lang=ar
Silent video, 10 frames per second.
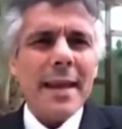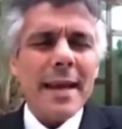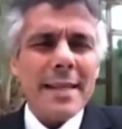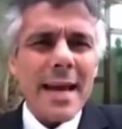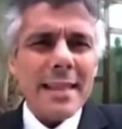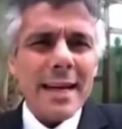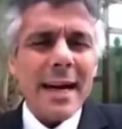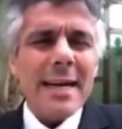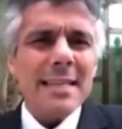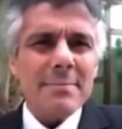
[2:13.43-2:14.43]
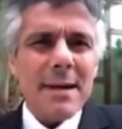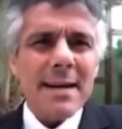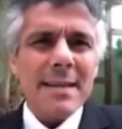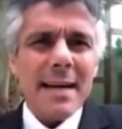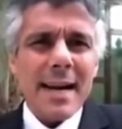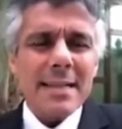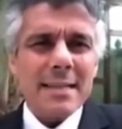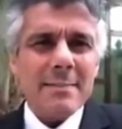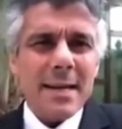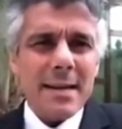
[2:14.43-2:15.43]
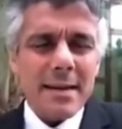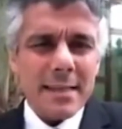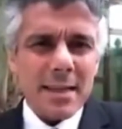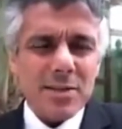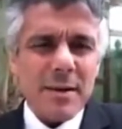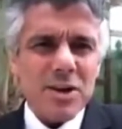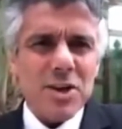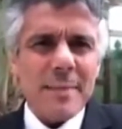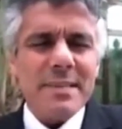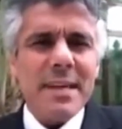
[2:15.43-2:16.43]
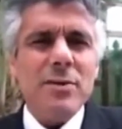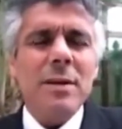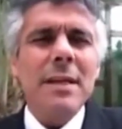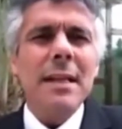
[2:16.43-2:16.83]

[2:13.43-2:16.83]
انا هذا الرئيس مات الرئيس ما هضرش مع الشعب تاعو